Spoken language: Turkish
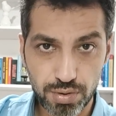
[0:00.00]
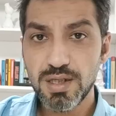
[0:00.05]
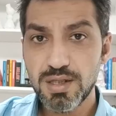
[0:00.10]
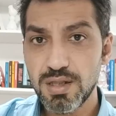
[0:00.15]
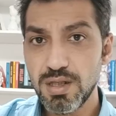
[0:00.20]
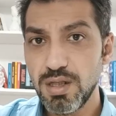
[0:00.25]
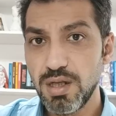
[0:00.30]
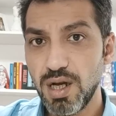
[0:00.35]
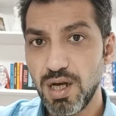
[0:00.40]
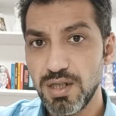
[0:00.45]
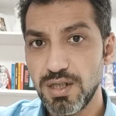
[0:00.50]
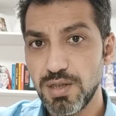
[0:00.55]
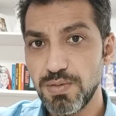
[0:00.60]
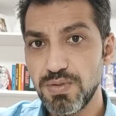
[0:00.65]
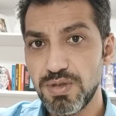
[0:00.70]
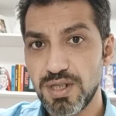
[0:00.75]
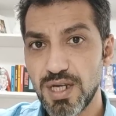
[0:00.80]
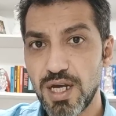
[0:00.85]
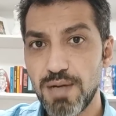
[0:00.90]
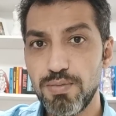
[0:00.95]
Asıl
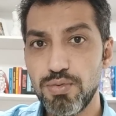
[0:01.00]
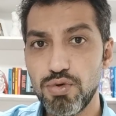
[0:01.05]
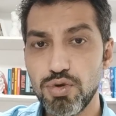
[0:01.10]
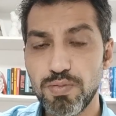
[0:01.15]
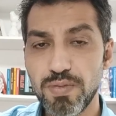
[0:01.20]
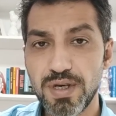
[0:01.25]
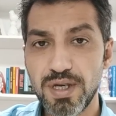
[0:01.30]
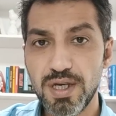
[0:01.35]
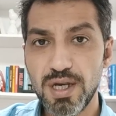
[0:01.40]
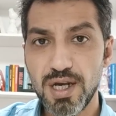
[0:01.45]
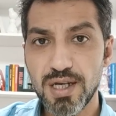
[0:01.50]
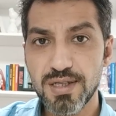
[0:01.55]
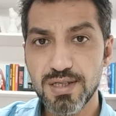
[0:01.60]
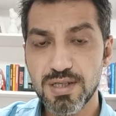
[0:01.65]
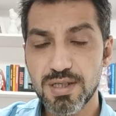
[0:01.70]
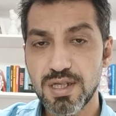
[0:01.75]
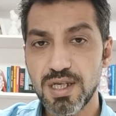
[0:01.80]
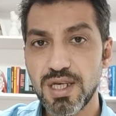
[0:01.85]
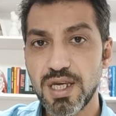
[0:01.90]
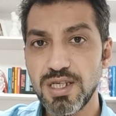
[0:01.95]
hacimsel büyümeyi
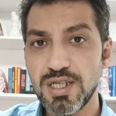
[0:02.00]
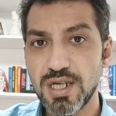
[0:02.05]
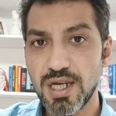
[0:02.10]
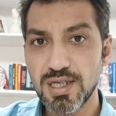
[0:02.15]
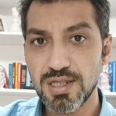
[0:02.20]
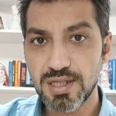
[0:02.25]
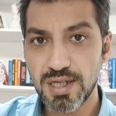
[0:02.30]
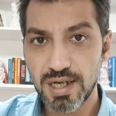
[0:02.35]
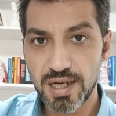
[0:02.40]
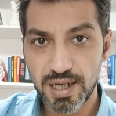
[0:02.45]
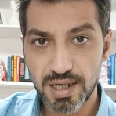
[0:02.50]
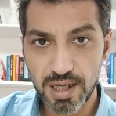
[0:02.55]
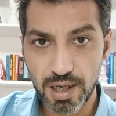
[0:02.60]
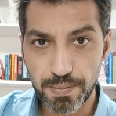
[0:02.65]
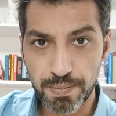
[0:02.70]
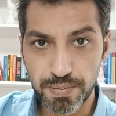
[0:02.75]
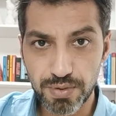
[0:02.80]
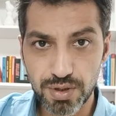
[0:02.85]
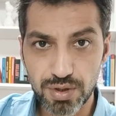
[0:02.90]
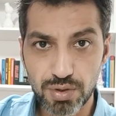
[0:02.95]
aslında geçen sene
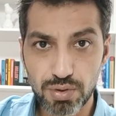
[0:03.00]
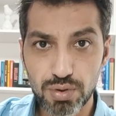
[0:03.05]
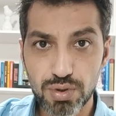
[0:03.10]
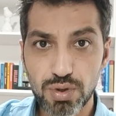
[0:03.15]
yapmıştı.